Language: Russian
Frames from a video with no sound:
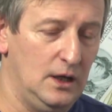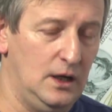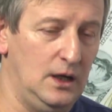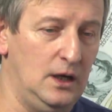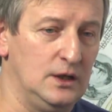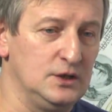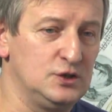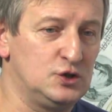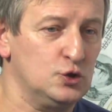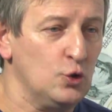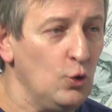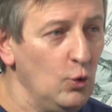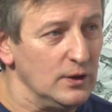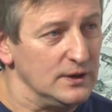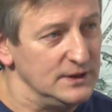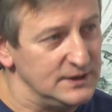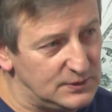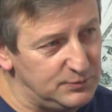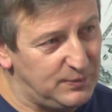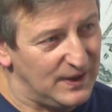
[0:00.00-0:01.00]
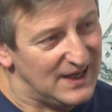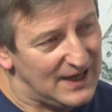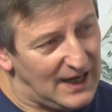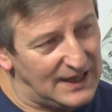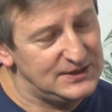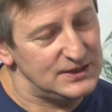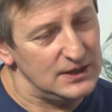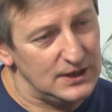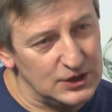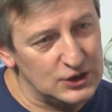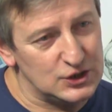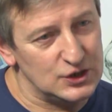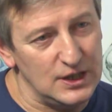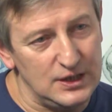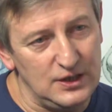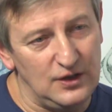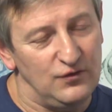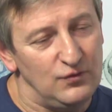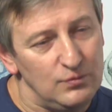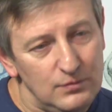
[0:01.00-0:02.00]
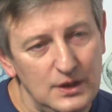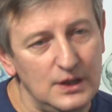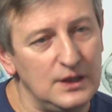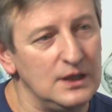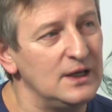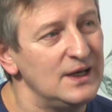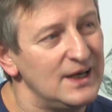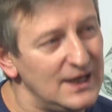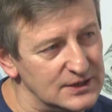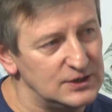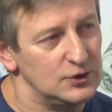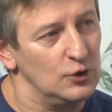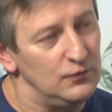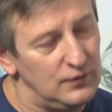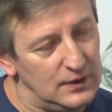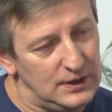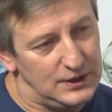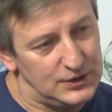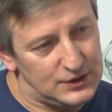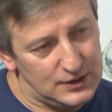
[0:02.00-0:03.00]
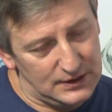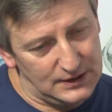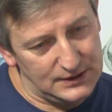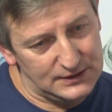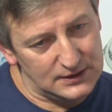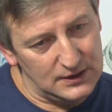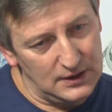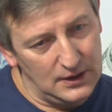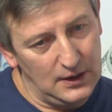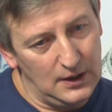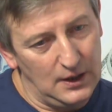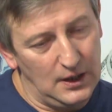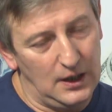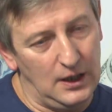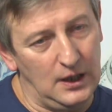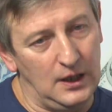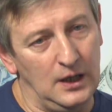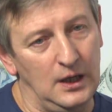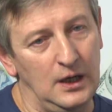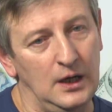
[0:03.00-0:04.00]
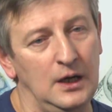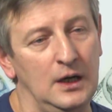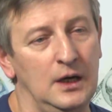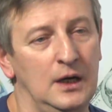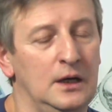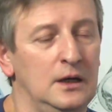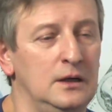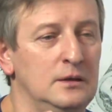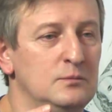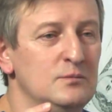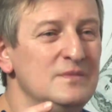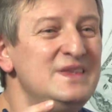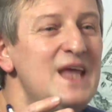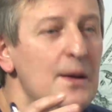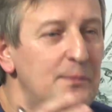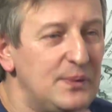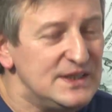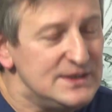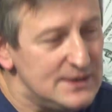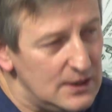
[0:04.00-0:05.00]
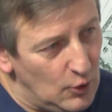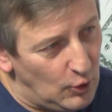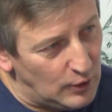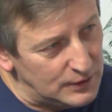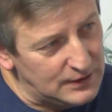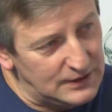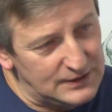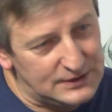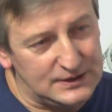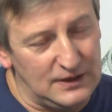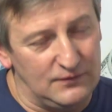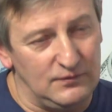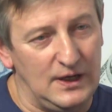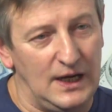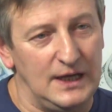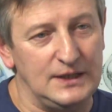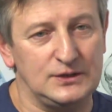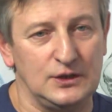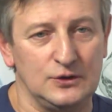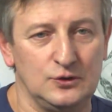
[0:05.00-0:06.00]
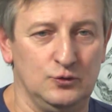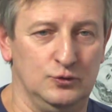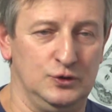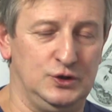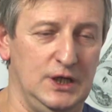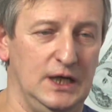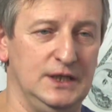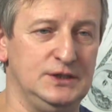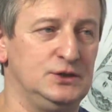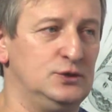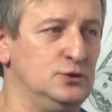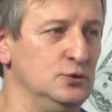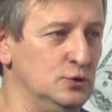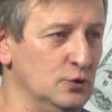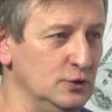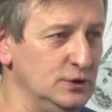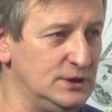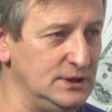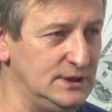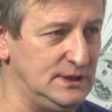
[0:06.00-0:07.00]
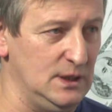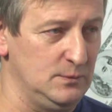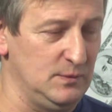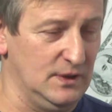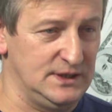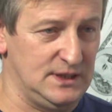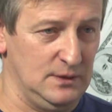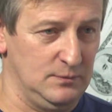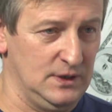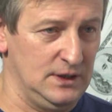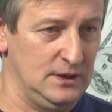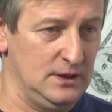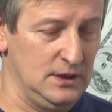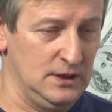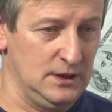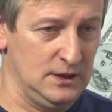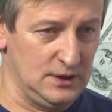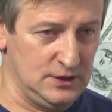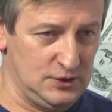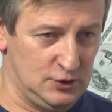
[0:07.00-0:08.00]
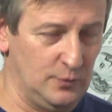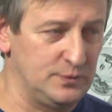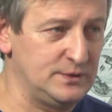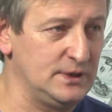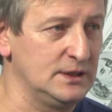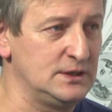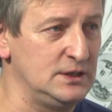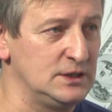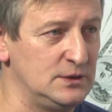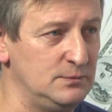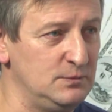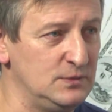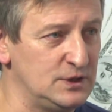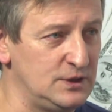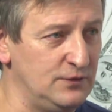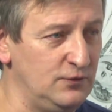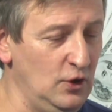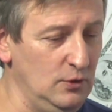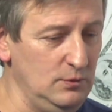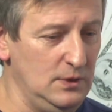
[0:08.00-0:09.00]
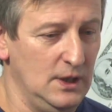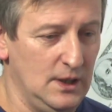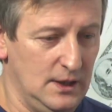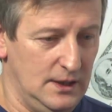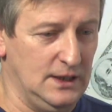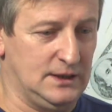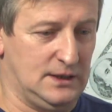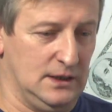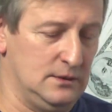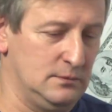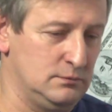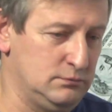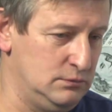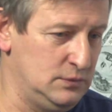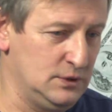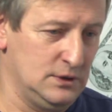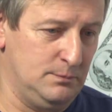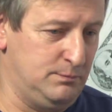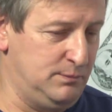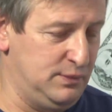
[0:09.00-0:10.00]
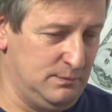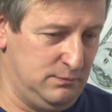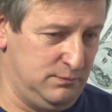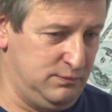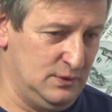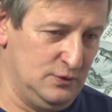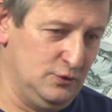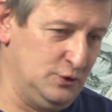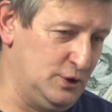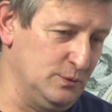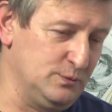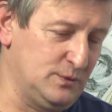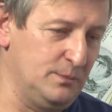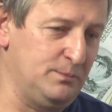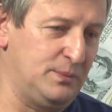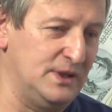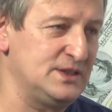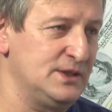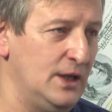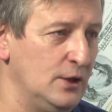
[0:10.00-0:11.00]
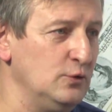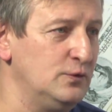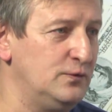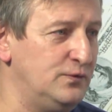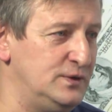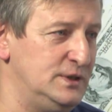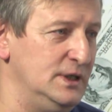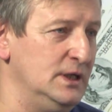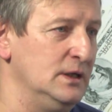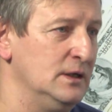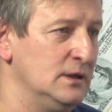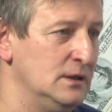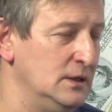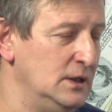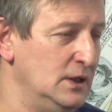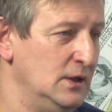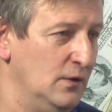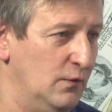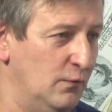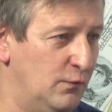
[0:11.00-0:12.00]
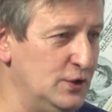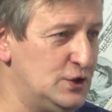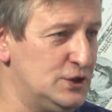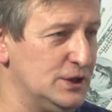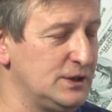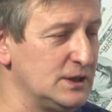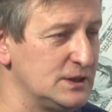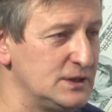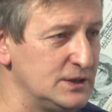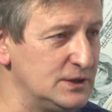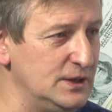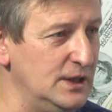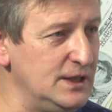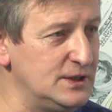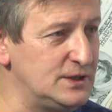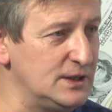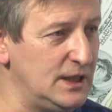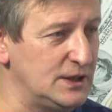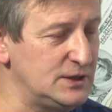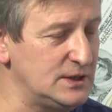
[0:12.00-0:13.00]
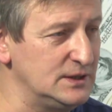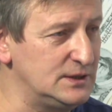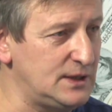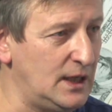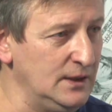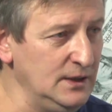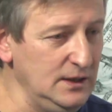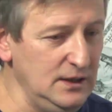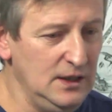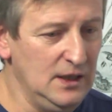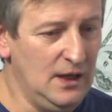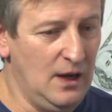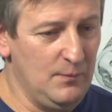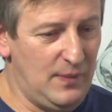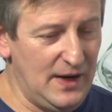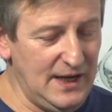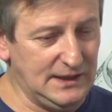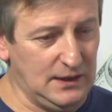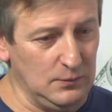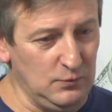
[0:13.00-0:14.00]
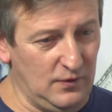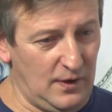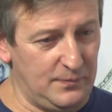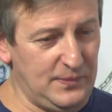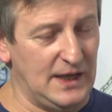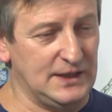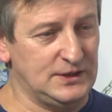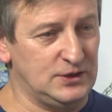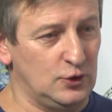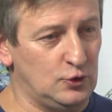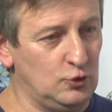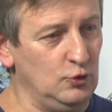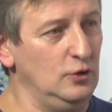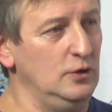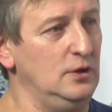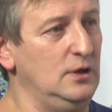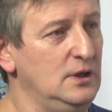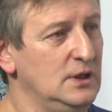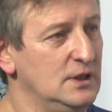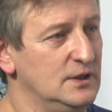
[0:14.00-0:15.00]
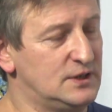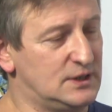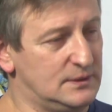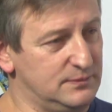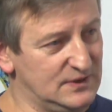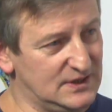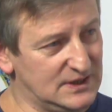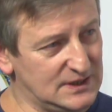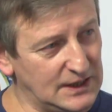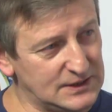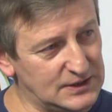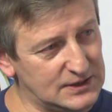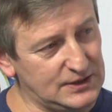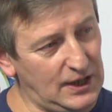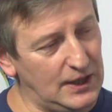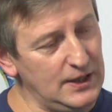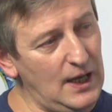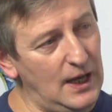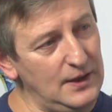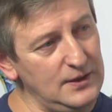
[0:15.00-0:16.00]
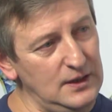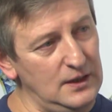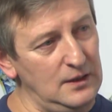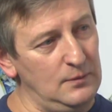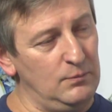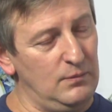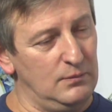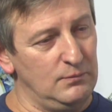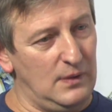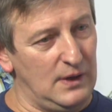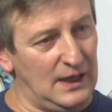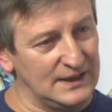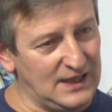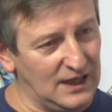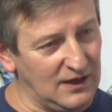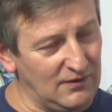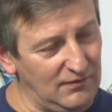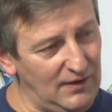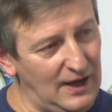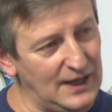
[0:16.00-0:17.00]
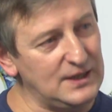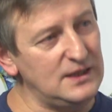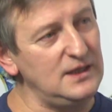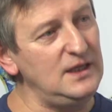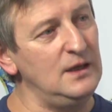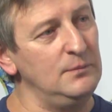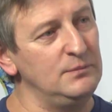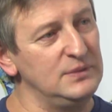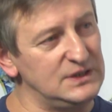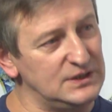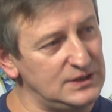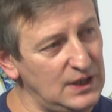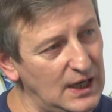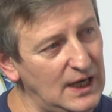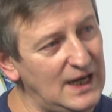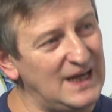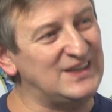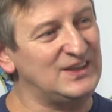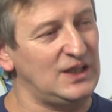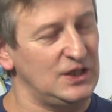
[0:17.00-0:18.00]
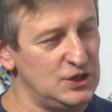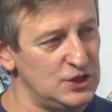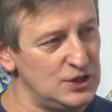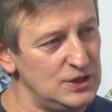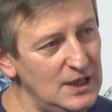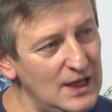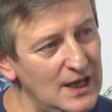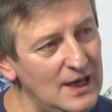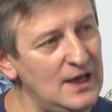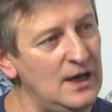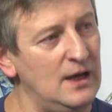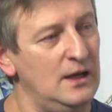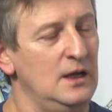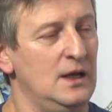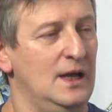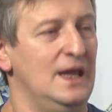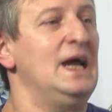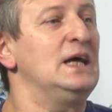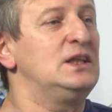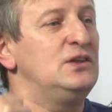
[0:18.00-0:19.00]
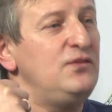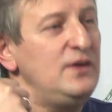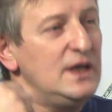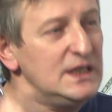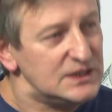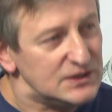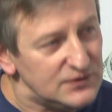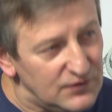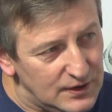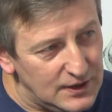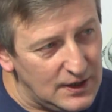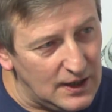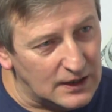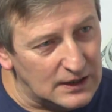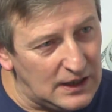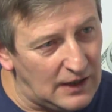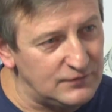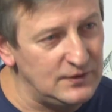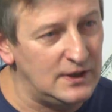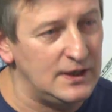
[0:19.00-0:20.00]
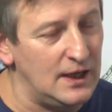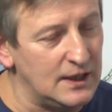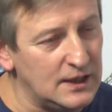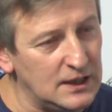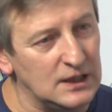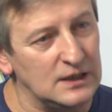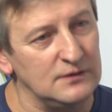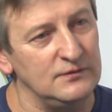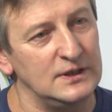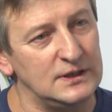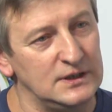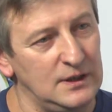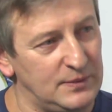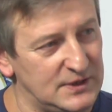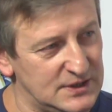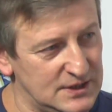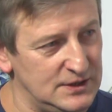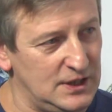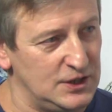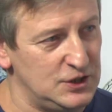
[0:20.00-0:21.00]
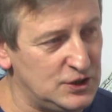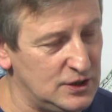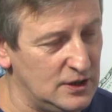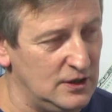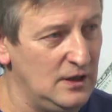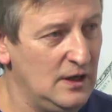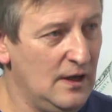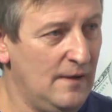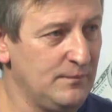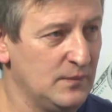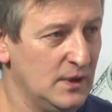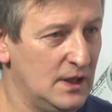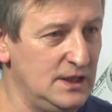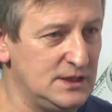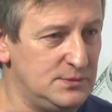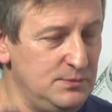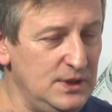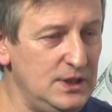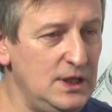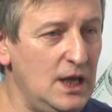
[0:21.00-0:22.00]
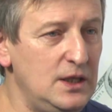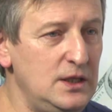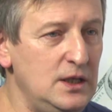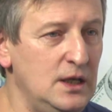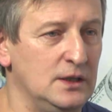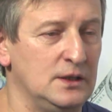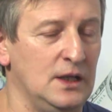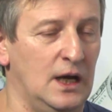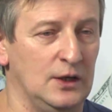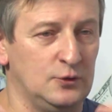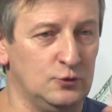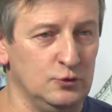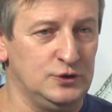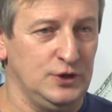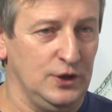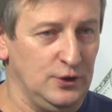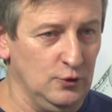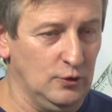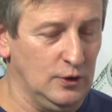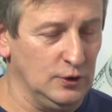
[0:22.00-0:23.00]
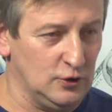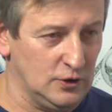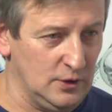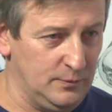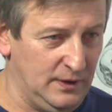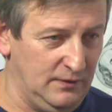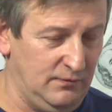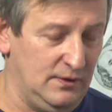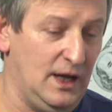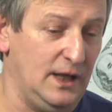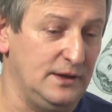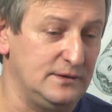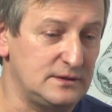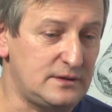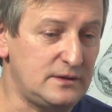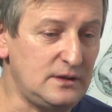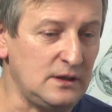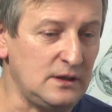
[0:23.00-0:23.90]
Э, скорость принятия решений в мире резко увеличилась. Э, неопределенность определенность является частью той системы, где мы, э, собственно, где же мы живем. И это, э, в общем-то, признают все высшие должностные лица нашей страны. Поэтому, опять, кто в состоянии адекватнее, быстрее, точнее и ответственнее, главное, реагировать на происходящие изменения, на ту среду, которая появляется